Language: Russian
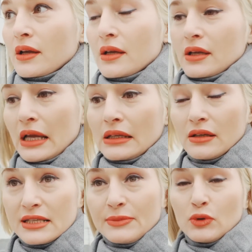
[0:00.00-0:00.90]
Я
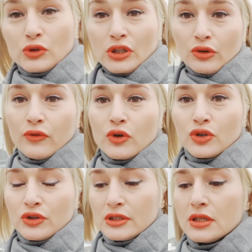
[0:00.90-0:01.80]
дала себе установку,
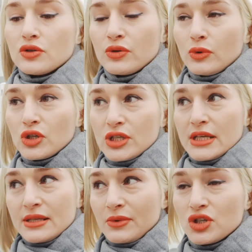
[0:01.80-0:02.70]
что здесь уже больше
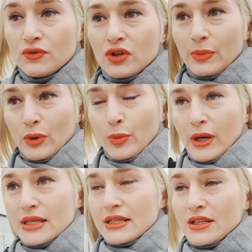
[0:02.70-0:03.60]
детям ничего не
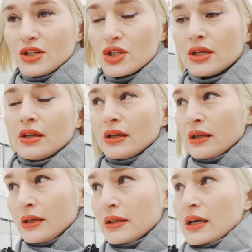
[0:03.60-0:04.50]
покупаю из одежды,
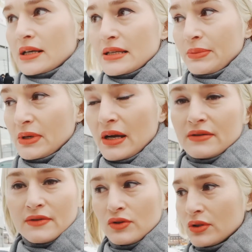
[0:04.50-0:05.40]
так как
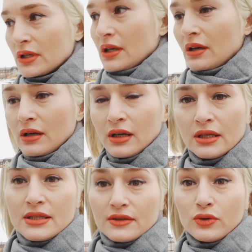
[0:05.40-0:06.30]
собираемся все-таки
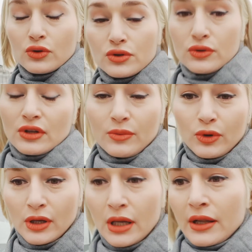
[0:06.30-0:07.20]
лететь в Турцию
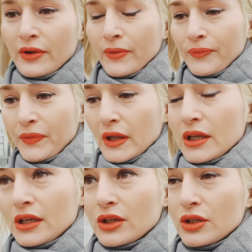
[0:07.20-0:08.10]
домой.
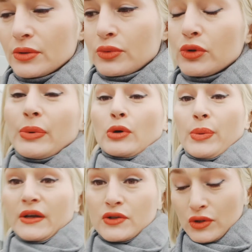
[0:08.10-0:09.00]
И буду
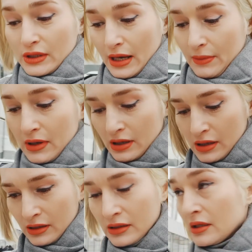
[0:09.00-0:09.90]
покупать все там.
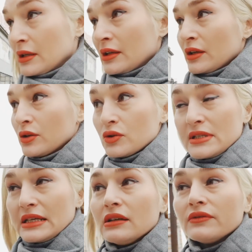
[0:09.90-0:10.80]
Но
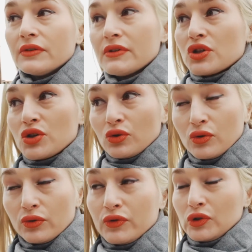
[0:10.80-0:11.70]
сделала вывод,
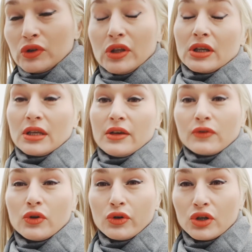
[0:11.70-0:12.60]
что все-таки в
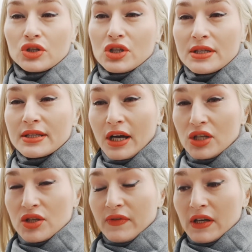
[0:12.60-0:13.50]
Glory Jeans
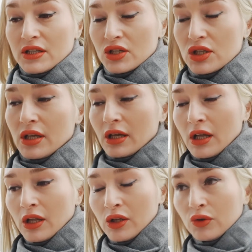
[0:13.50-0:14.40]
качество одежды
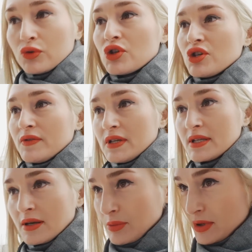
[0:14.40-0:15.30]
лучше, чем в
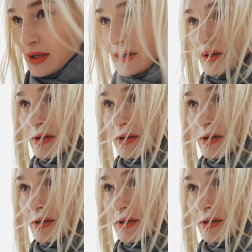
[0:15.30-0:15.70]
детском мире.